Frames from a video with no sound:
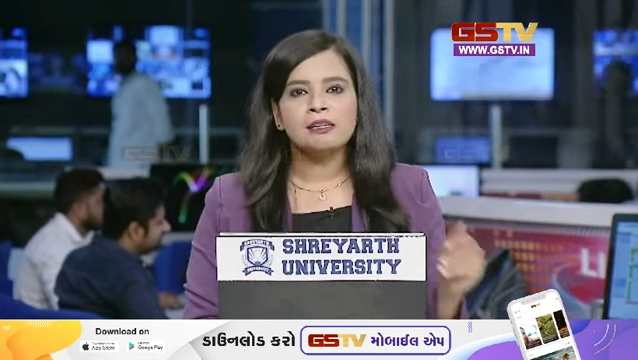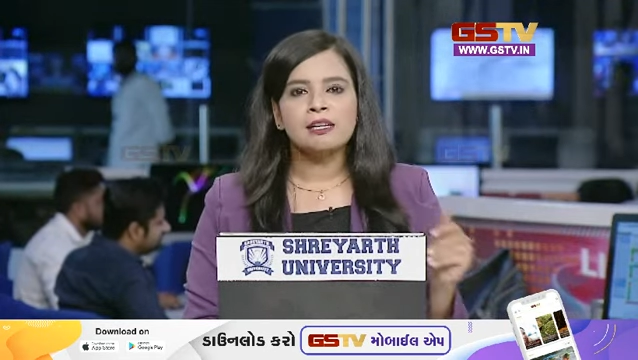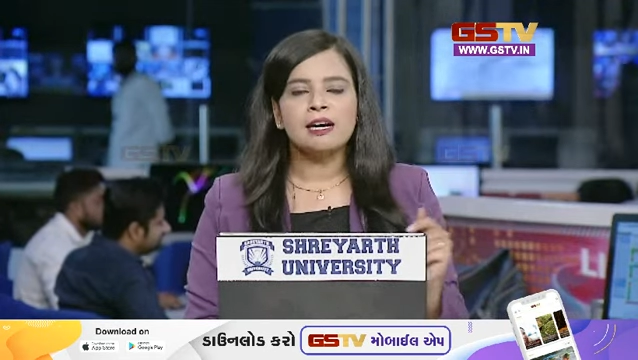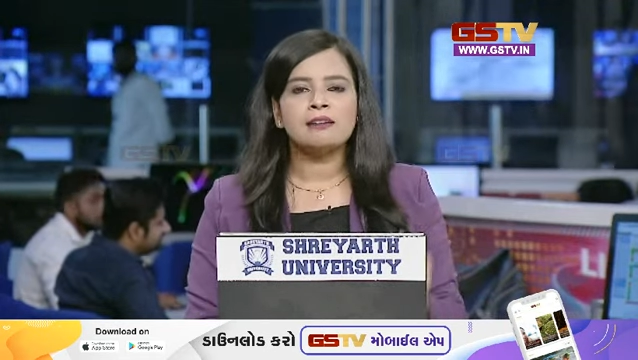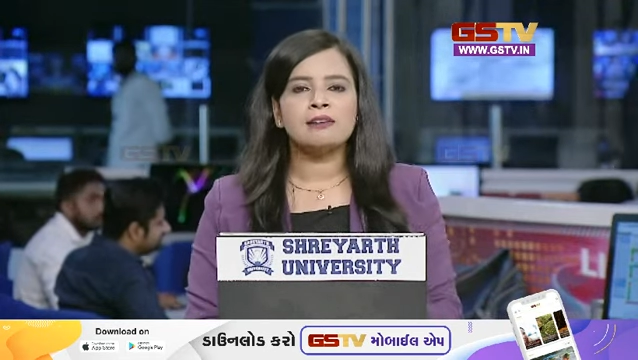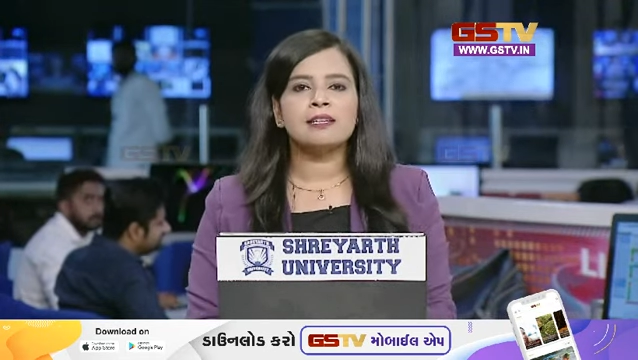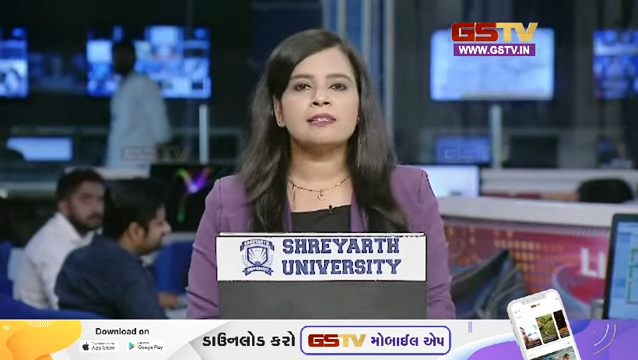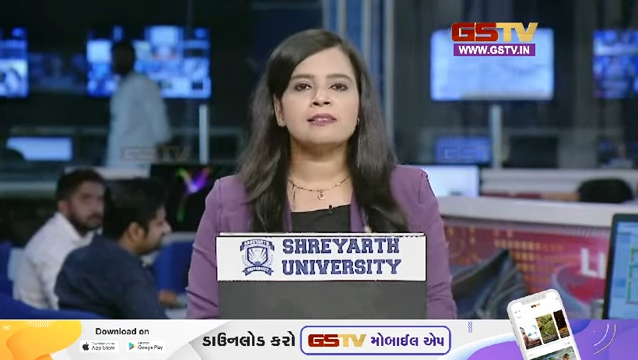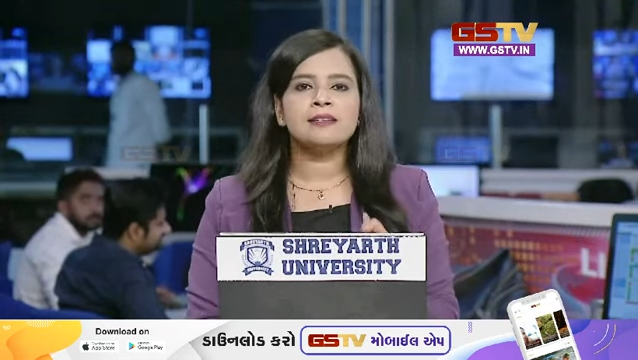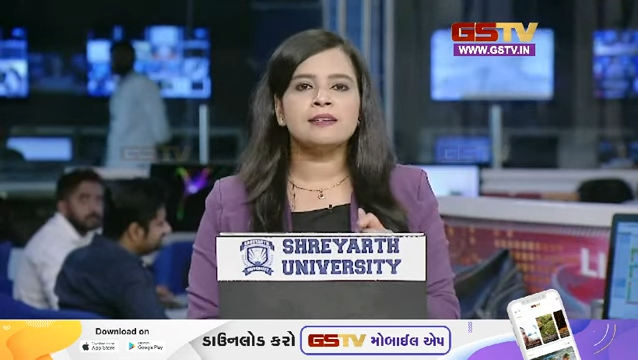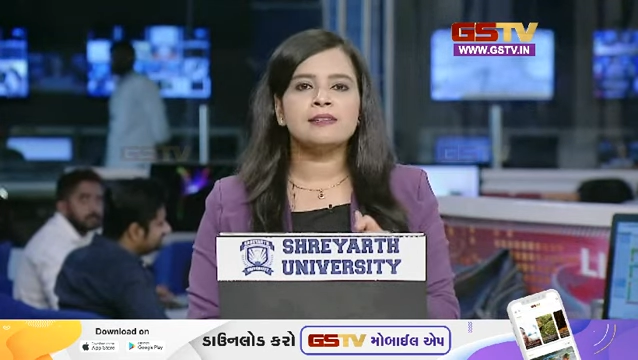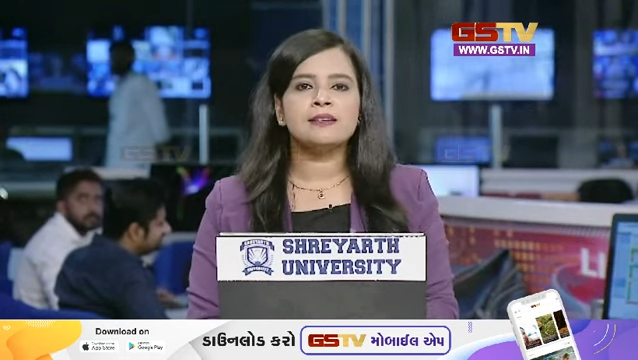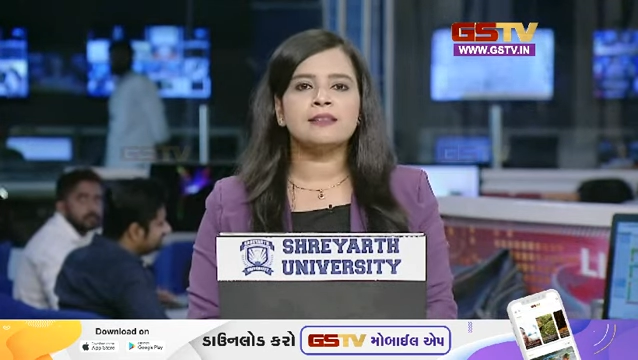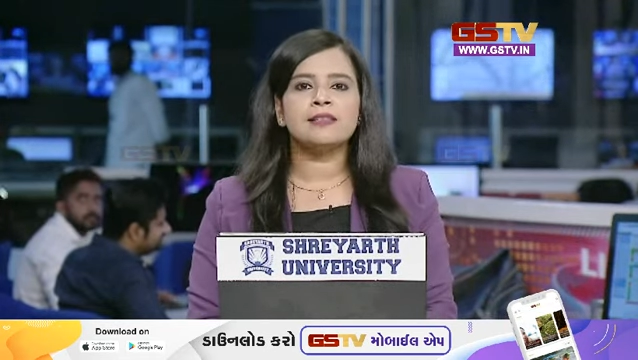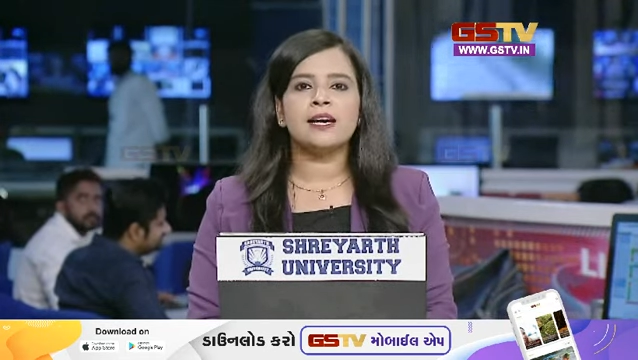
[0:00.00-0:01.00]
कांग्रेस ने
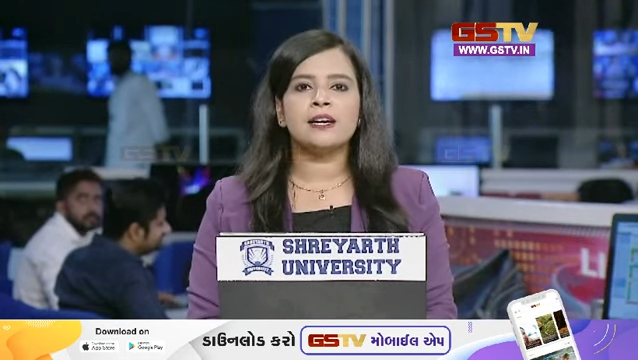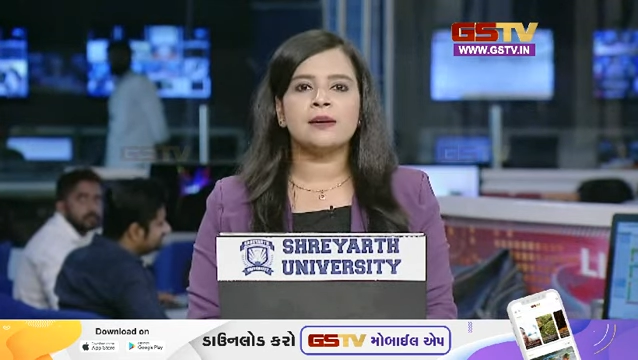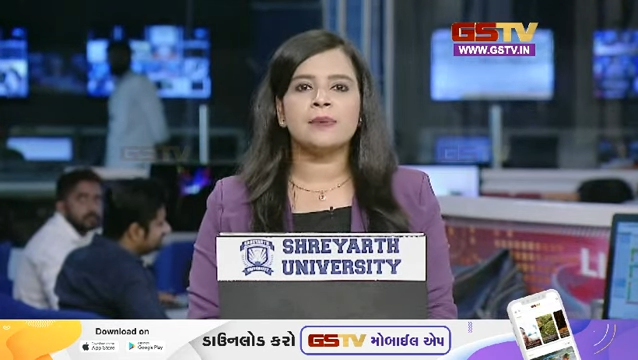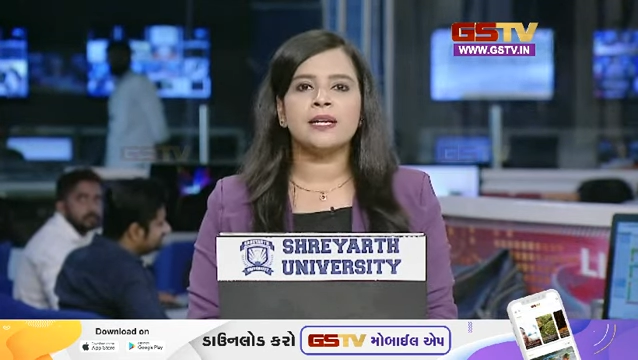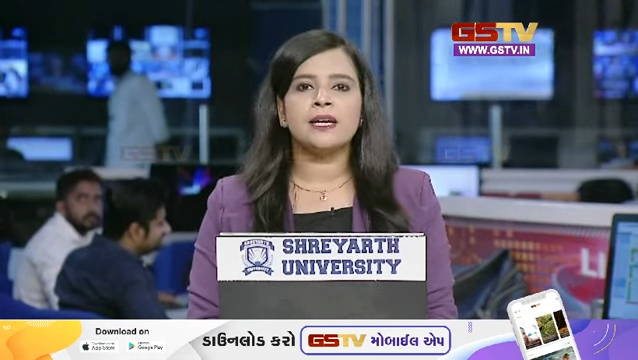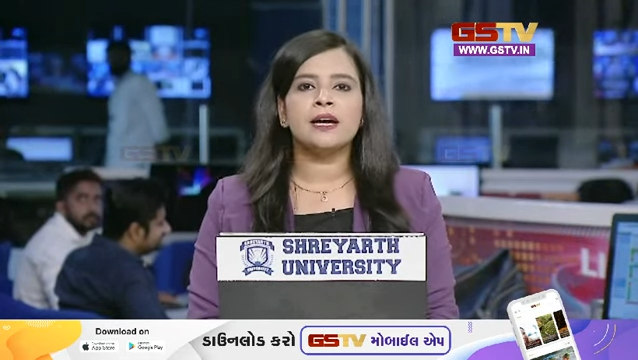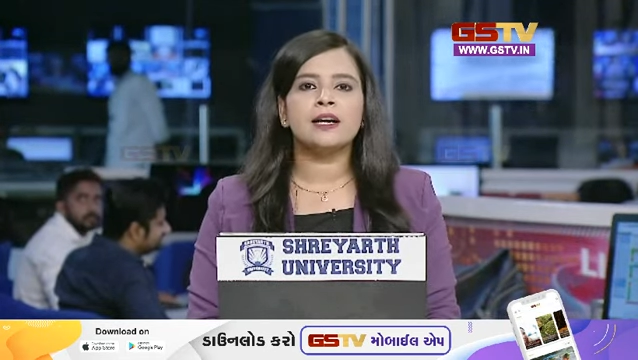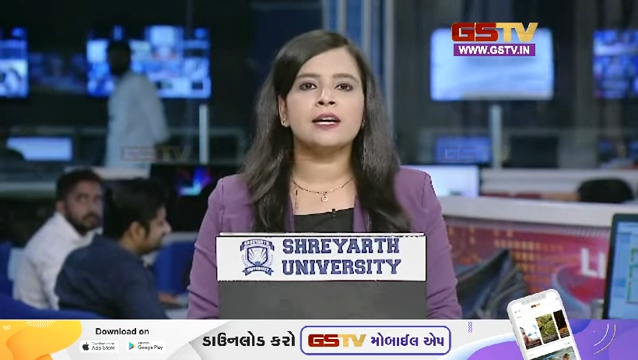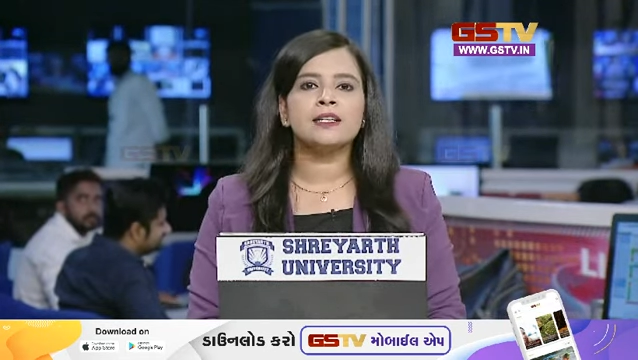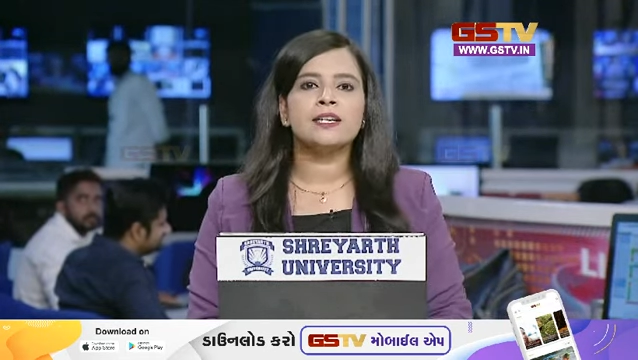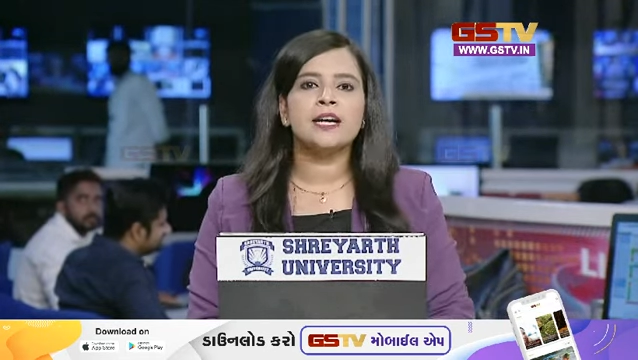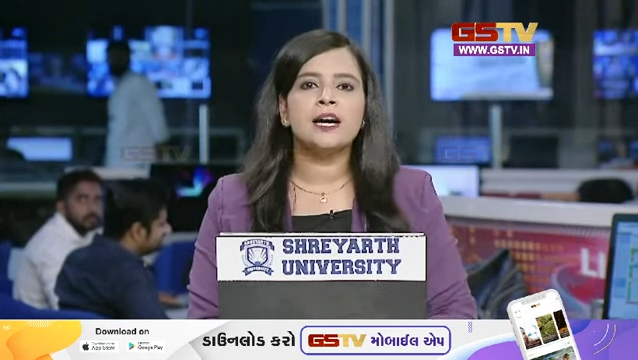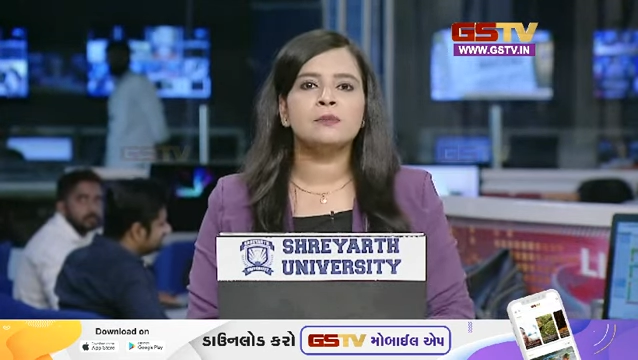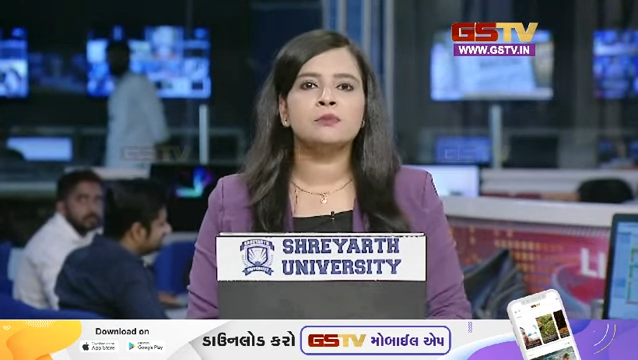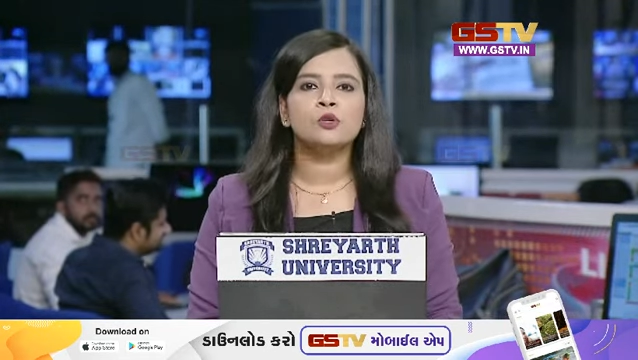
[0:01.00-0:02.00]
सिद्धारमैया का
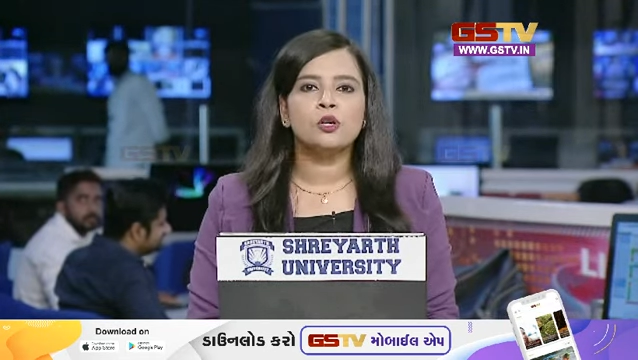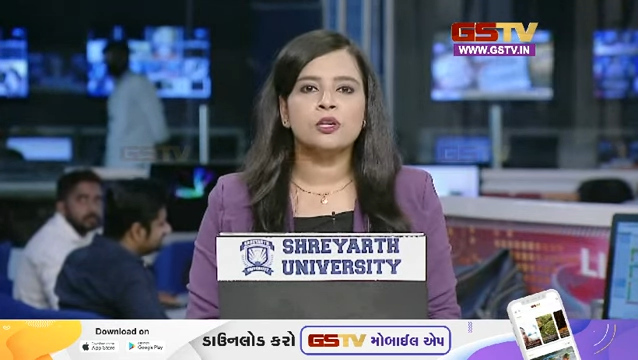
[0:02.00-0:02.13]
नाम